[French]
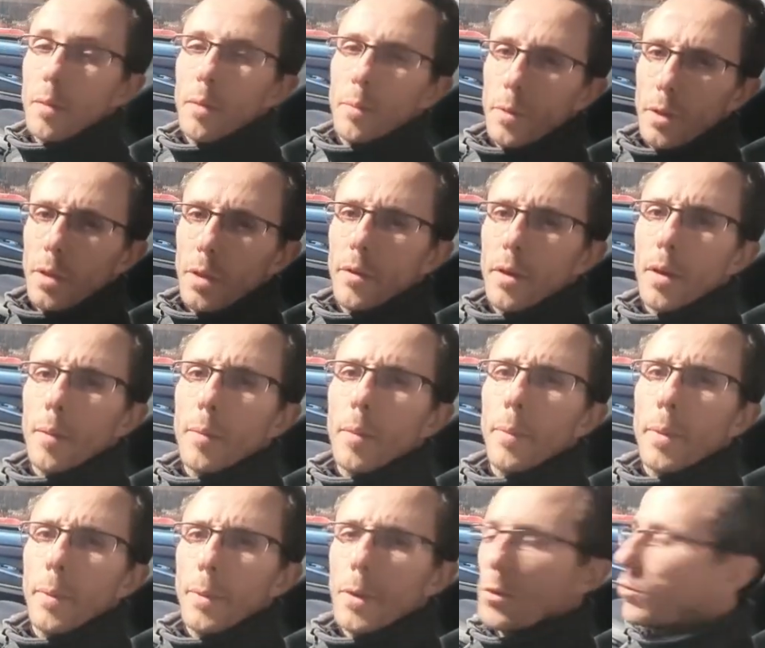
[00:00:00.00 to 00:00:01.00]
même, y avait quand même pas
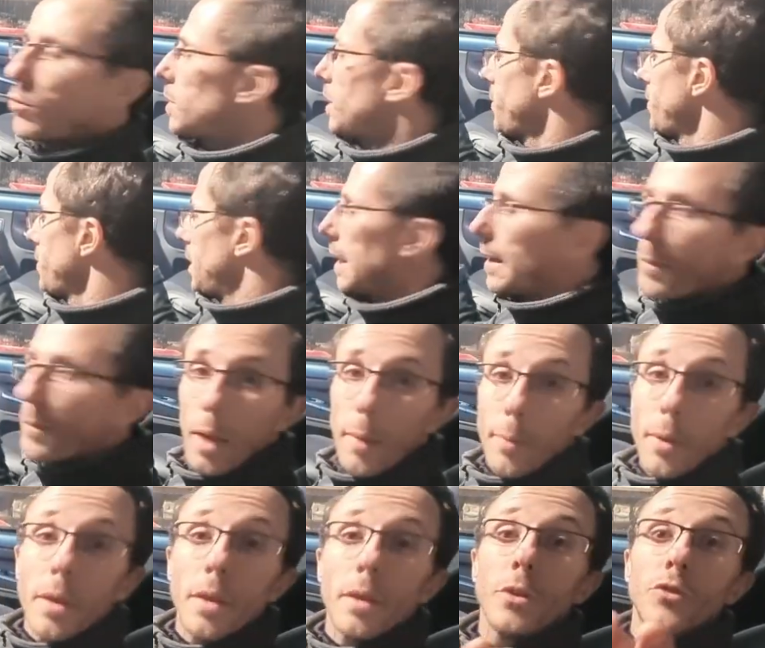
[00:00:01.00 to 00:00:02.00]
mal de taf. Ah mais
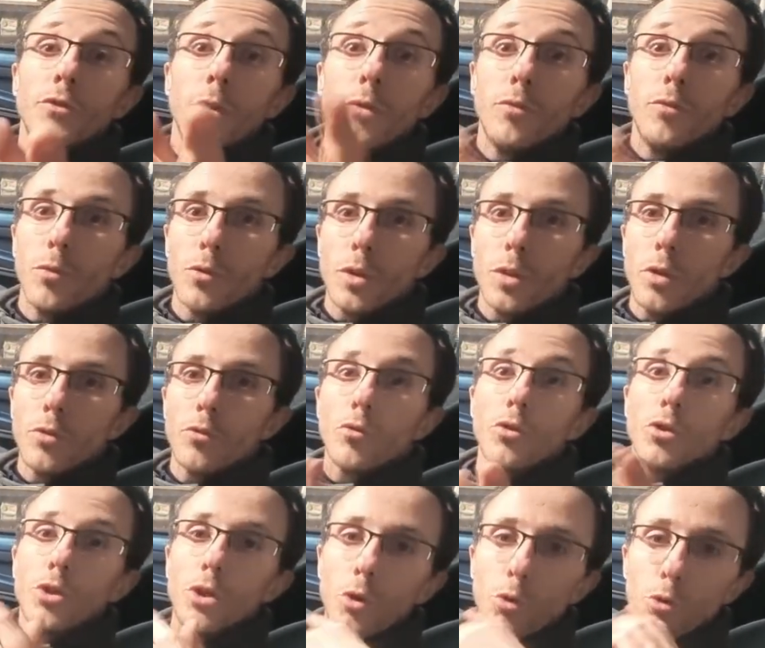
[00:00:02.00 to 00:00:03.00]
après, je vais vous montrer un truc.
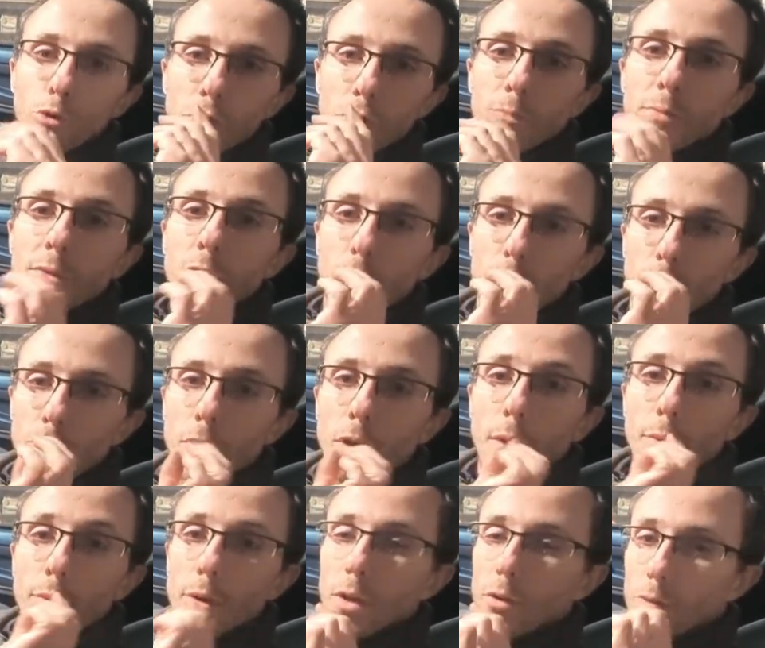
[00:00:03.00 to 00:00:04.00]
J'ai reçu un petit truc là
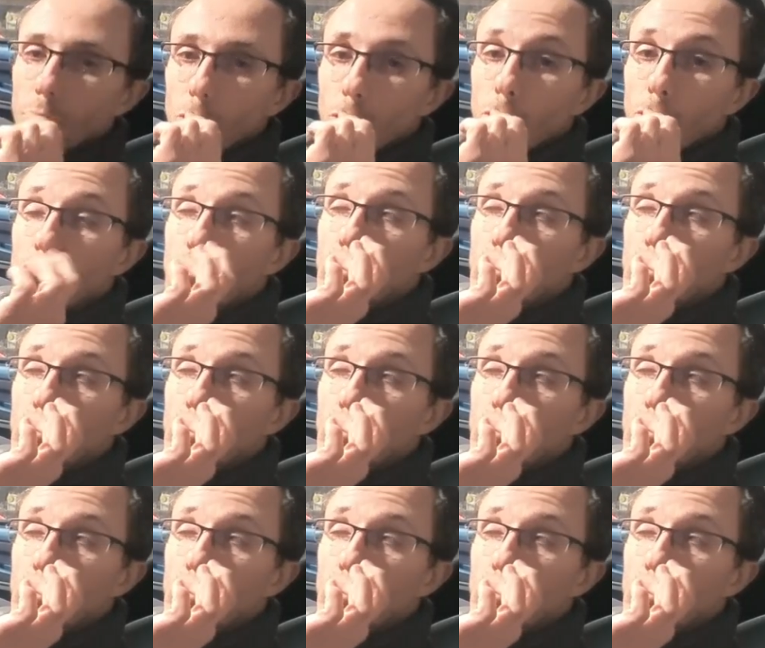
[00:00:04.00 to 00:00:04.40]
pour la Twingo.